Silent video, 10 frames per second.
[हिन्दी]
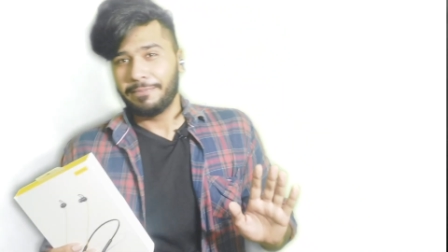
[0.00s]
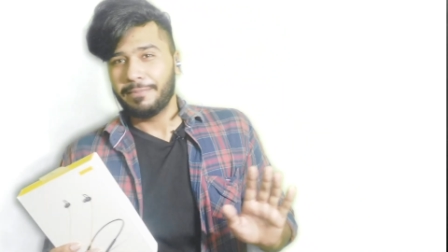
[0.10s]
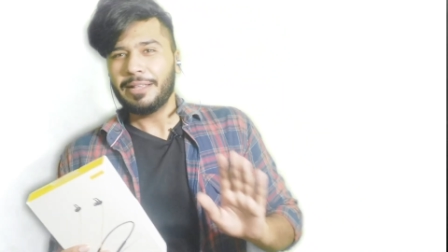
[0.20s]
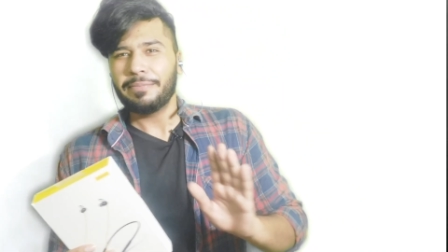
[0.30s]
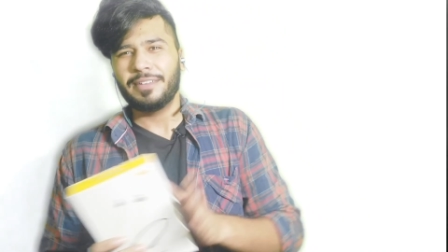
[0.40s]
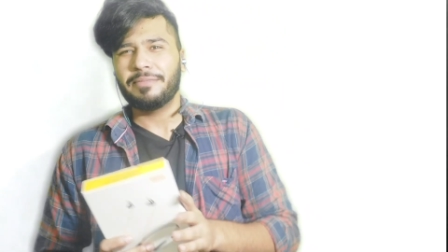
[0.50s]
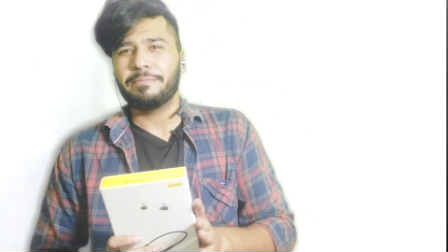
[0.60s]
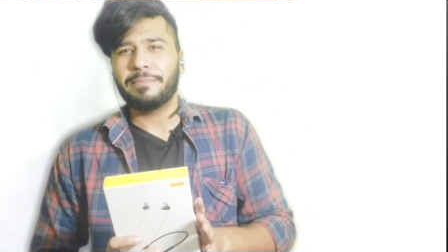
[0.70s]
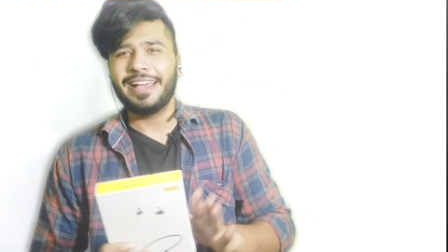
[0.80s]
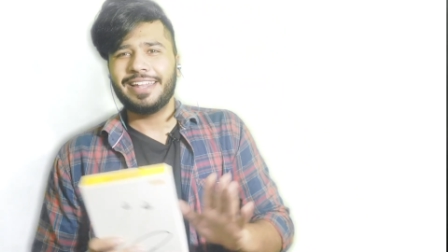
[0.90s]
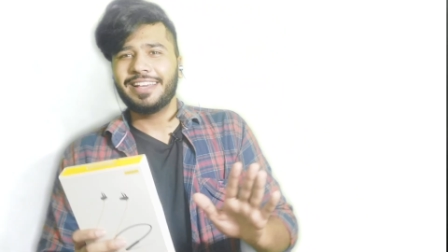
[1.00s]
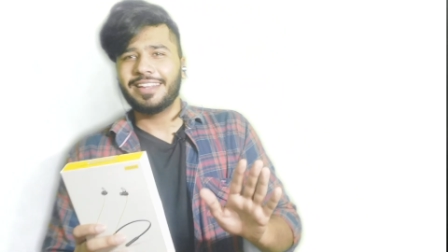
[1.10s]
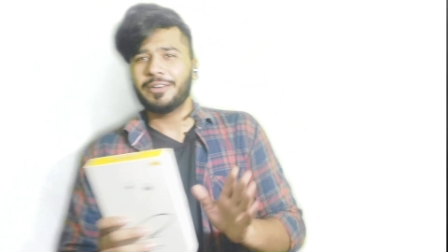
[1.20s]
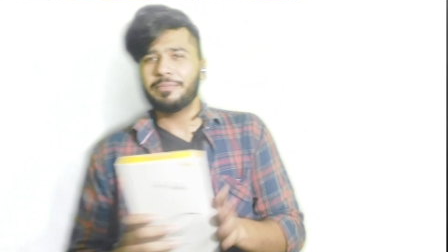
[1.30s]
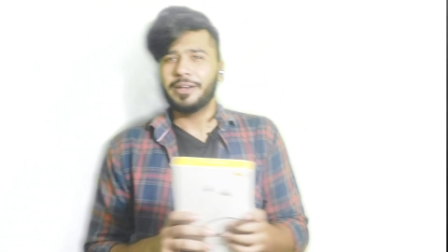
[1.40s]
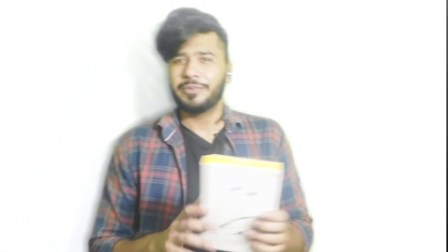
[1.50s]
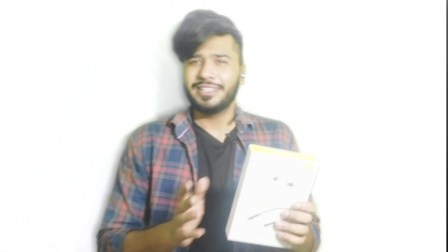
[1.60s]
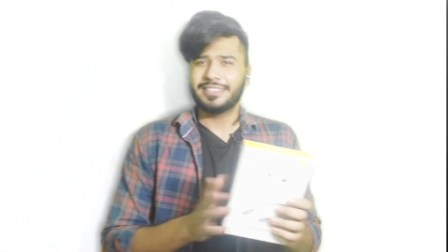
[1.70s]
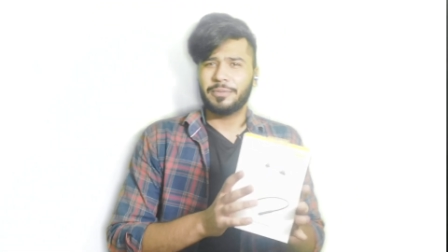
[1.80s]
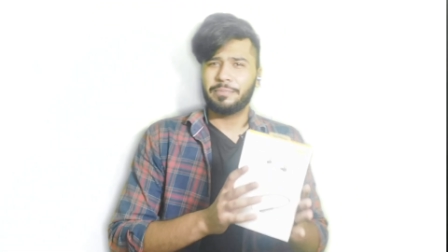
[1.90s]
मतलब मैं नहीं कर रहा मैं
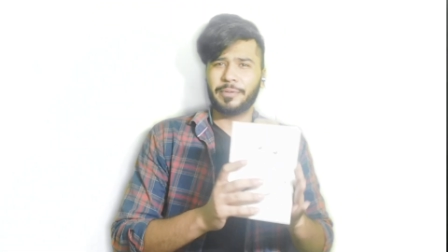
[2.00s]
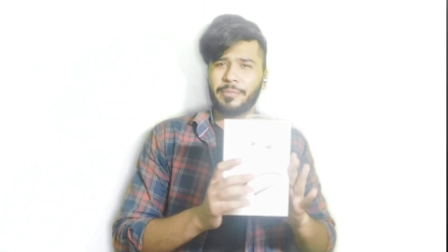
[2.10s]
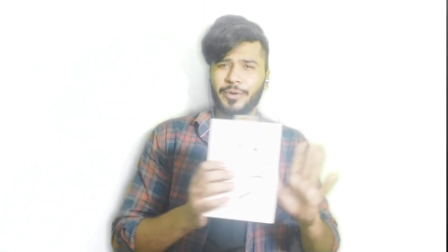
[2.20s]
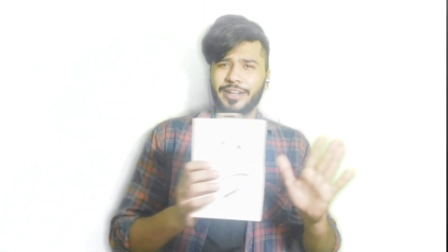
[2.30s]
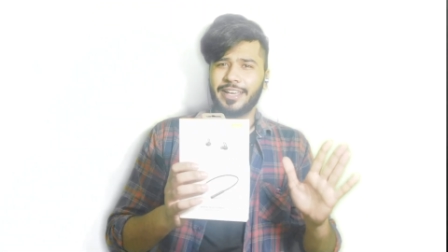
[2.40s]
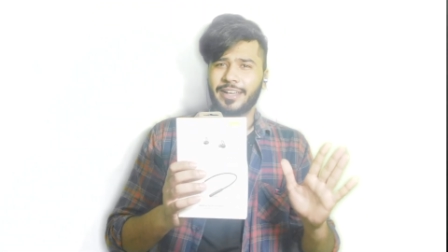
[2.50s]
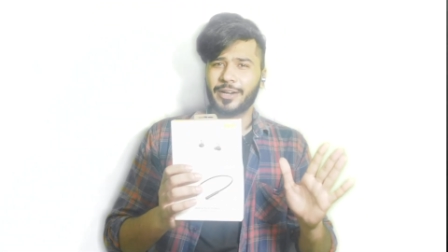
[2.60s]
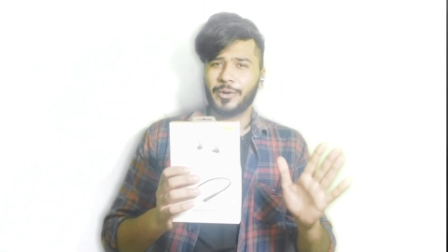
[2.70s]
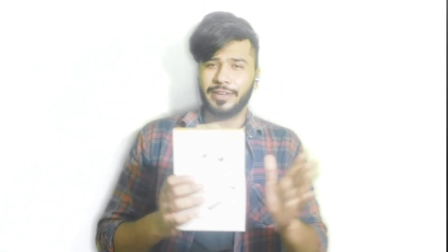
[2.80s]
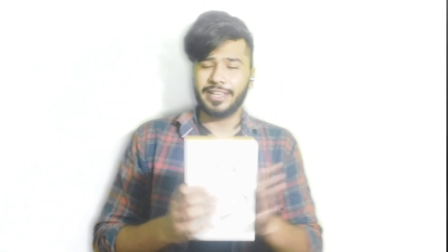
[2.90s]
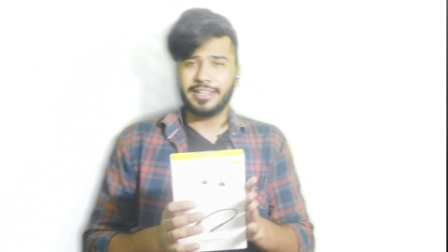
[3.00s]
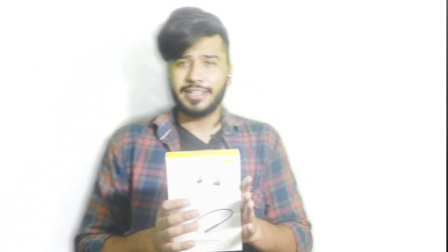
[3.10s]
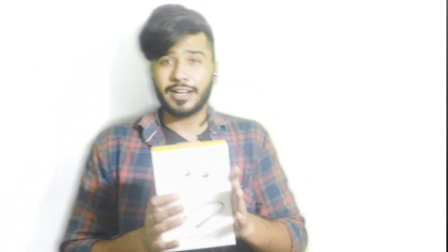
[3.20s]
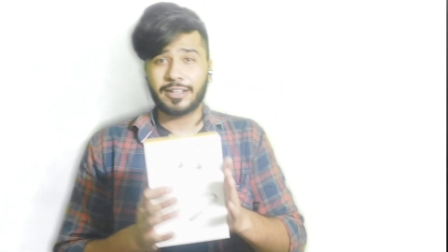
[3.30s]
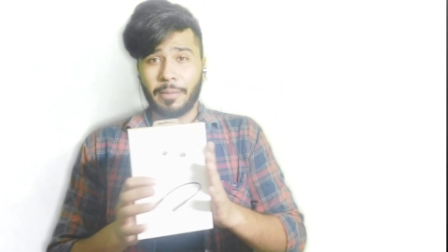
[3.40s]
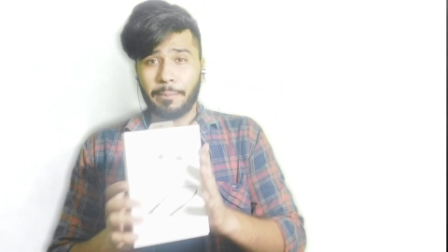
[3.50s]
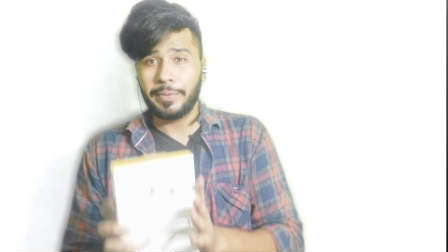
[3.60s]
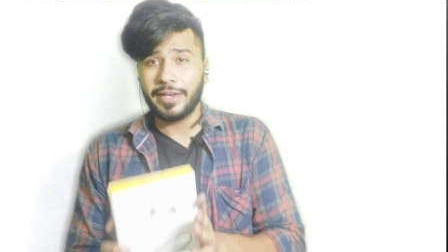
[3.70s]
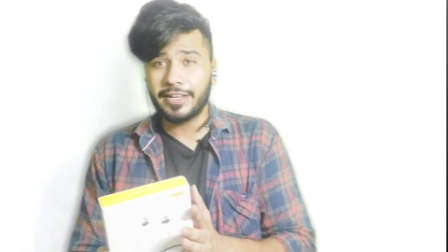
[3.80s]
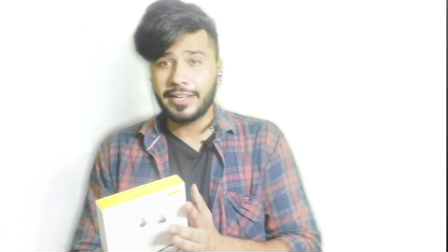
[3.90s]
कोई इसको प्रमोट नहीं कर रहा हूँ लेकिन यार
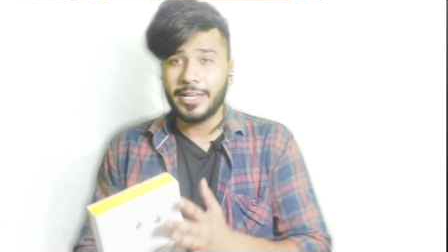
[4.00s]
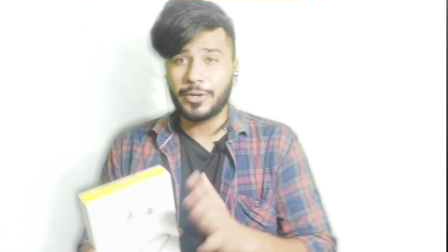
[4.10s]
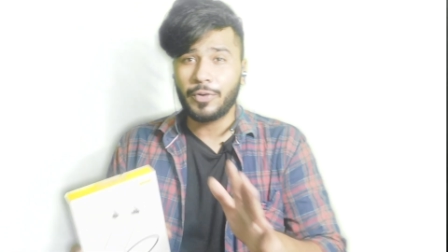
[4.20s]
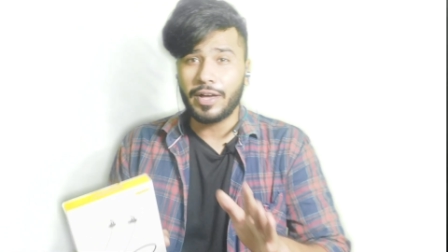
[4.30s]
कंपेयर करिए